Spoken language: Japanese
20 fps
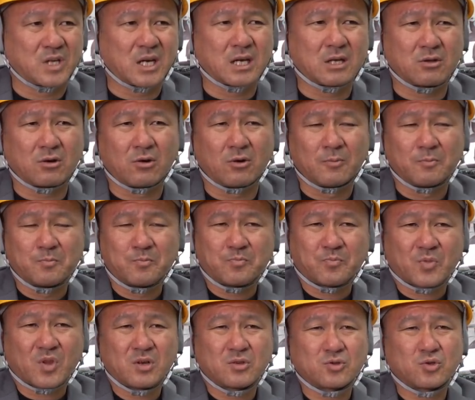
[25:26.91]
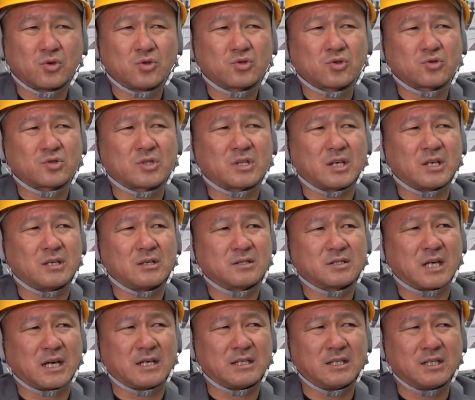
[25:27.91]
だけど、そういう人って、
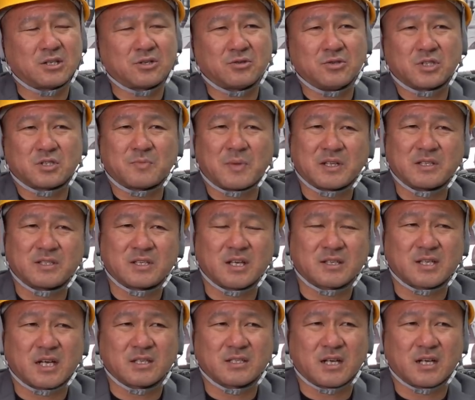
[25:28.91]
じゃあ日給1万2000、